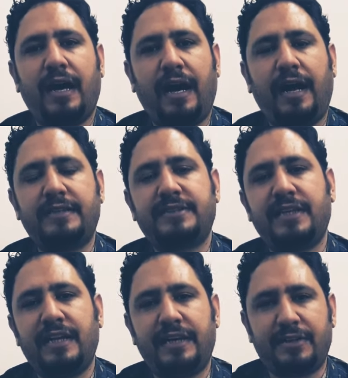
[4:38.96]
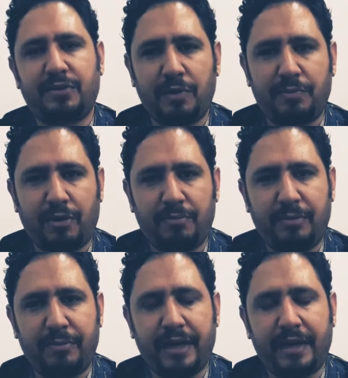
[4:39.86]
हार्ट से रिलेटेड कोई
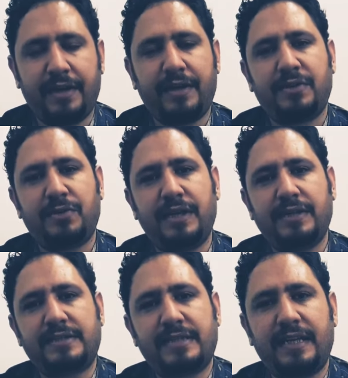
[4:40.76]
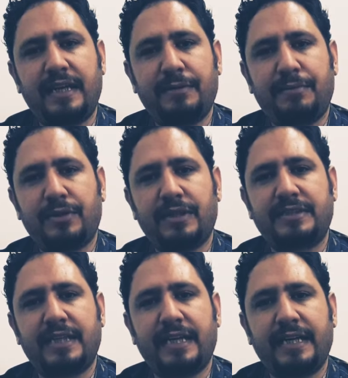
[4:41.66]
प्रॉब्लम है तो ये इसके लिए भी बहुत
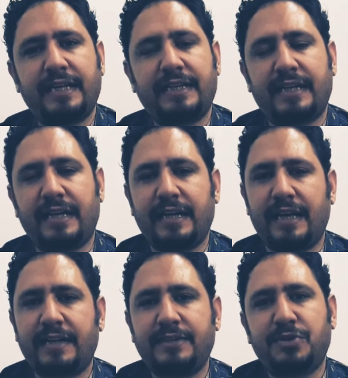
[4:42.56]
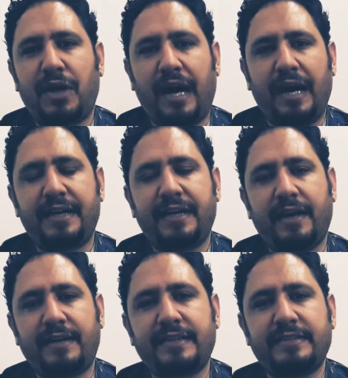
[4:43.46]
अच्छा है ये देखा गया है कि जो हार्ट की
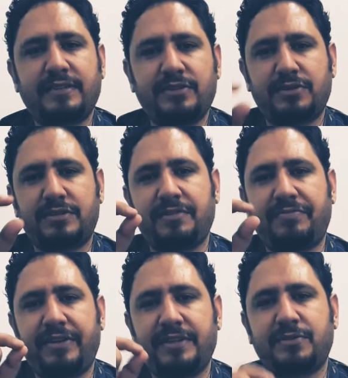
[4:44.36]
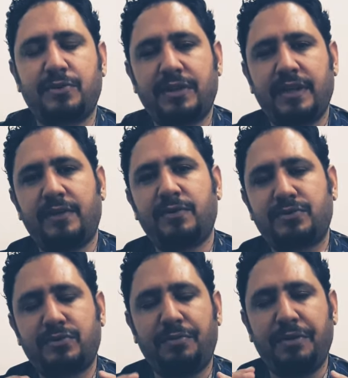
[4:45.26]
आर्टरीज़ की जो स्टिफनेस होती है ना
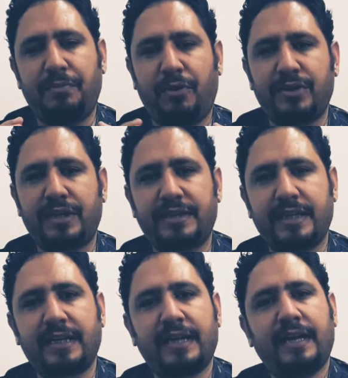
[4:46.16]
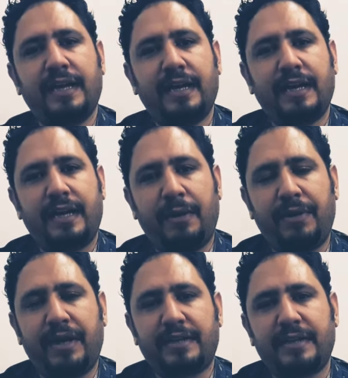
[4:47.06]
उसको भी बहुत हद तक
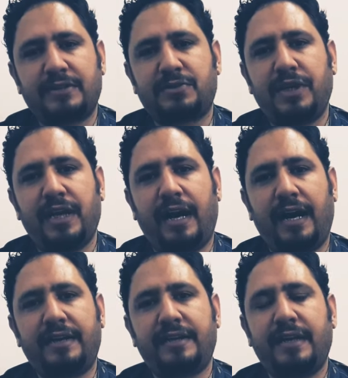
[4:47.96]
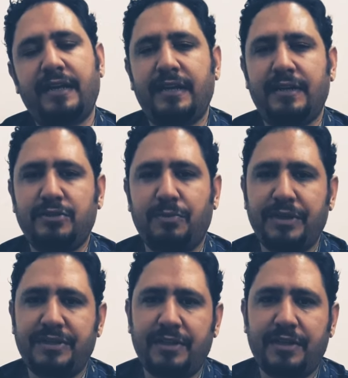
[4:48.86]
कम करता है सो ये हार्ट के जो
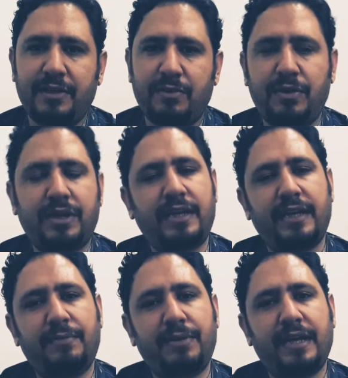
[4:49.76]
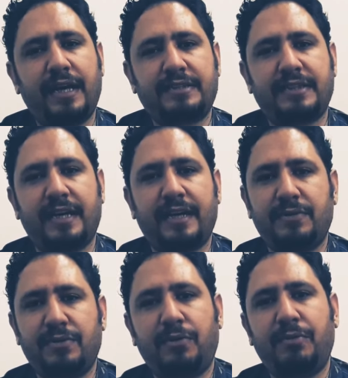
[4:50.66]
पेशेंट हैं उनके लिए भी अच्छा
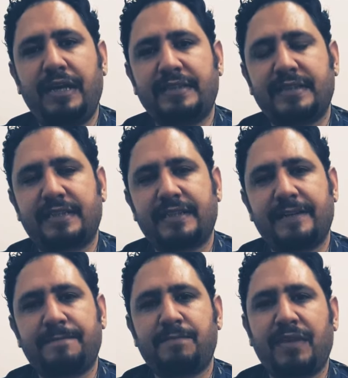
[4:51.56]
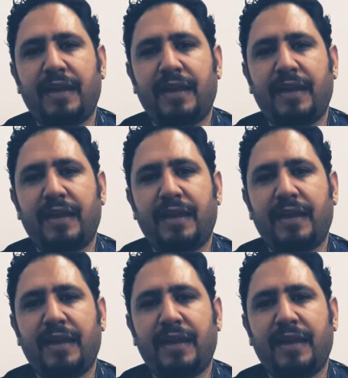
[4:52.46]
है वो भी ले सकते हैं